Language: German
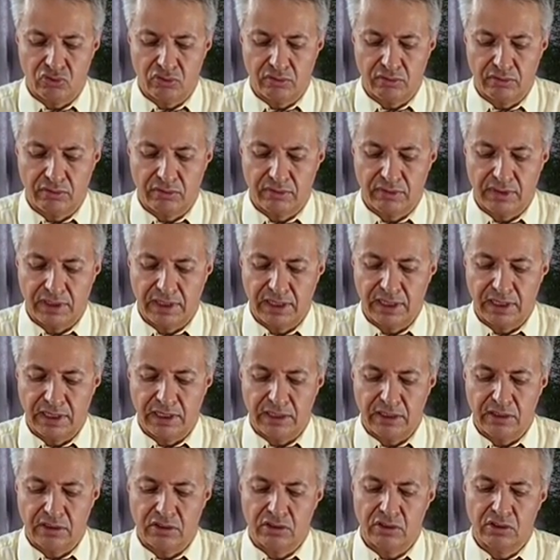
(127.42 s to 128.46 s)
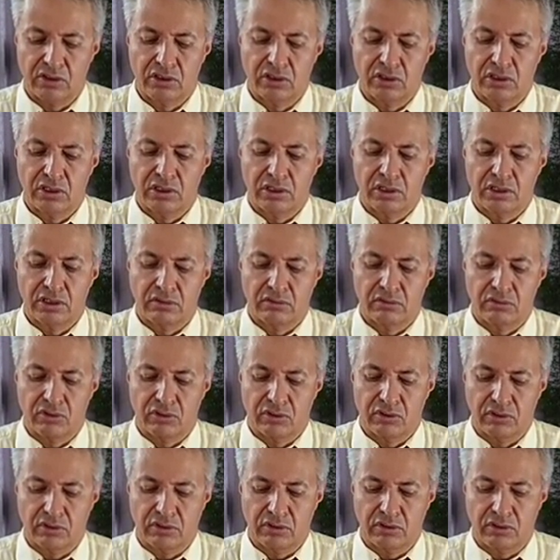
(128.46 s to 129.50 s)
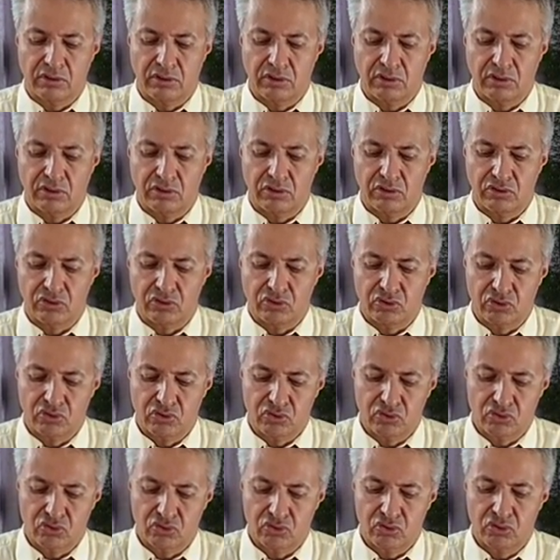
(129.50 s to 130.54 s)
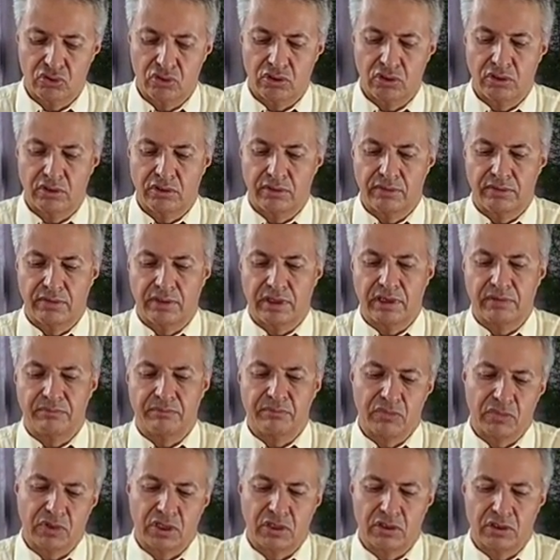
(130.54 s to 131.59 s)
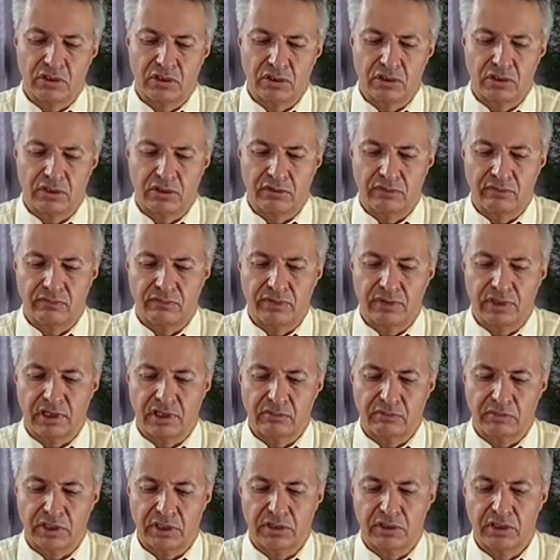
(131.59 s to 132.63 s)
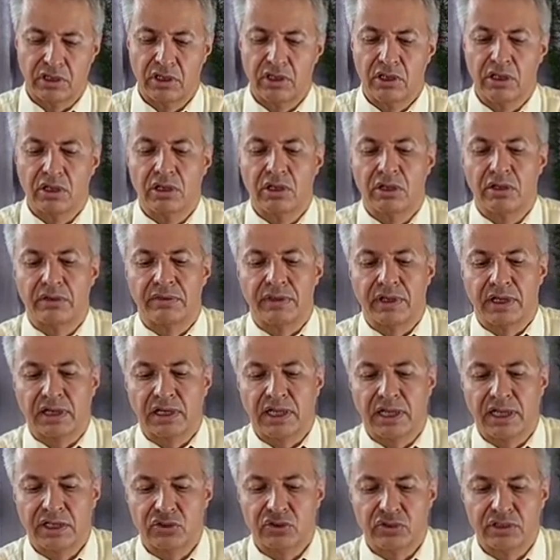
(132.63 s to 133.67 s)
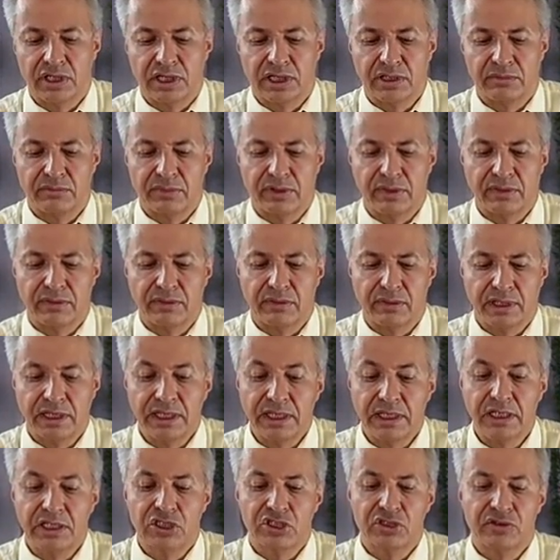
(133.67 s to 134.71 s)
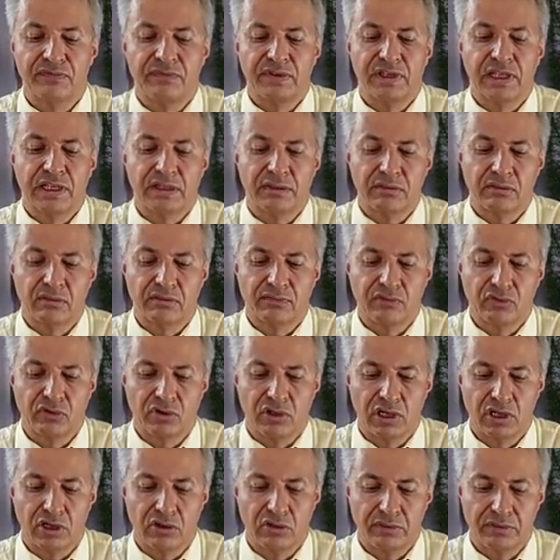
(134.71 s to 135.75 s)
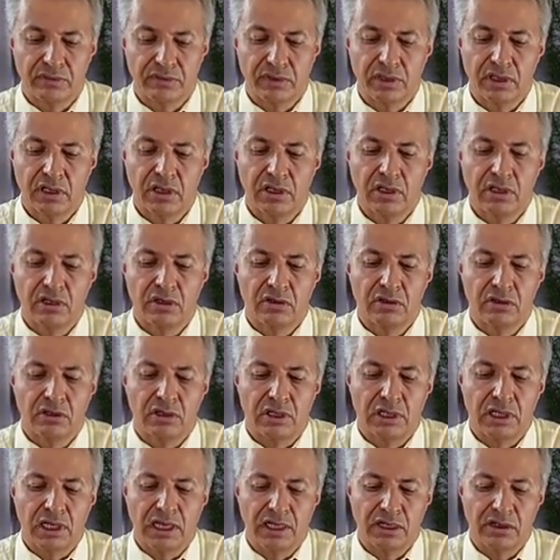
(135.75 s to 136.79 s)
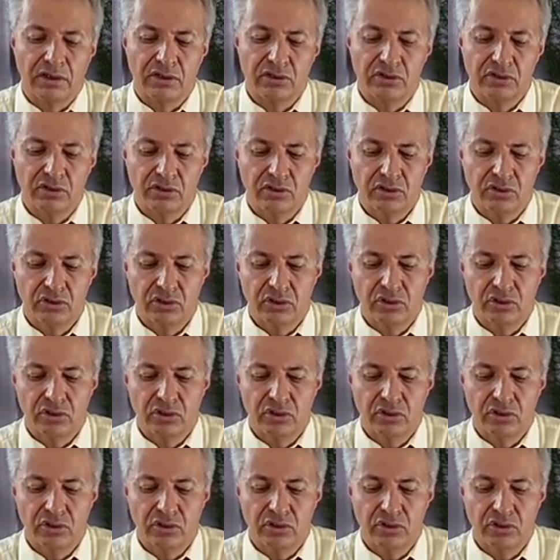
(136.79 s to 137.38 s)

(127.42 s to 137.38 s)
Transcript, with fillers: sehr, äh, sehr äh, wie sagt man, sehr gleich oder ein bisschen ähnlich wie letzte Woche aus. Lange,